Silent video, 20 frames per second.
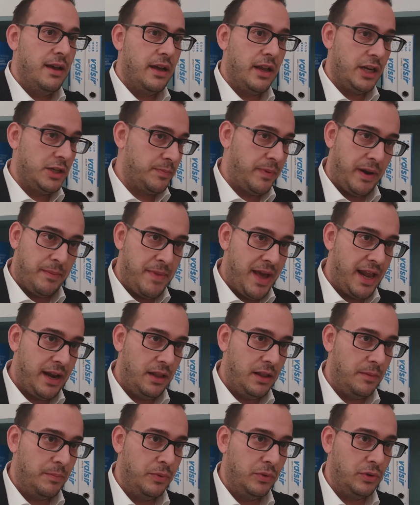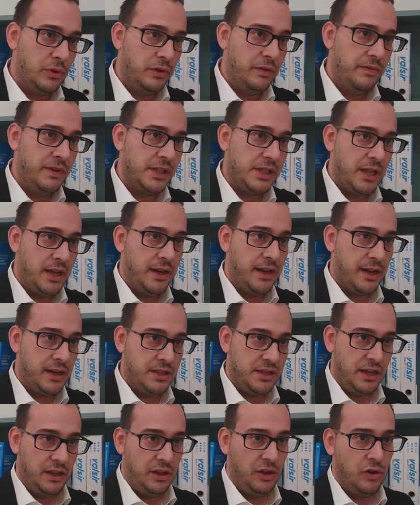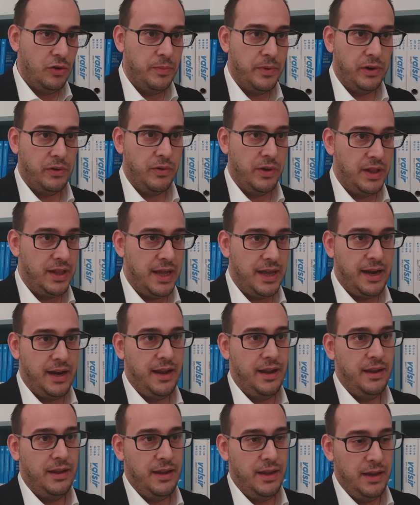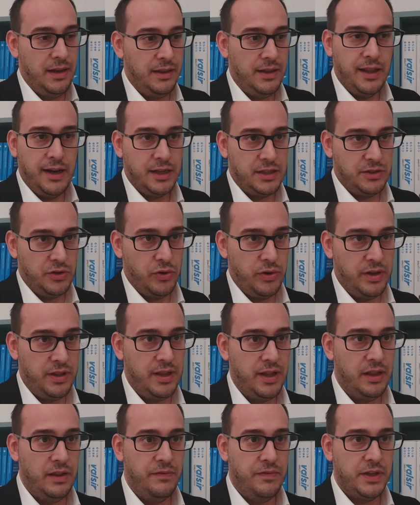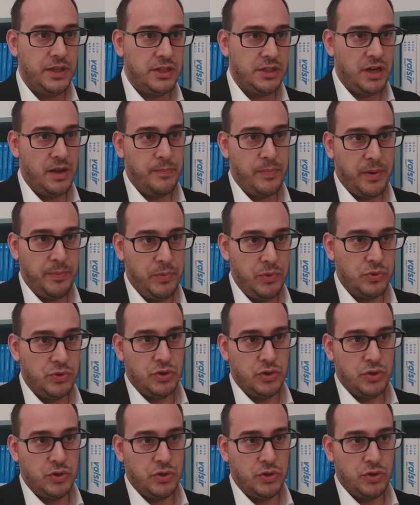risparmiare dal punto di vista energetico, per cui andare in direzione di edifici sempre più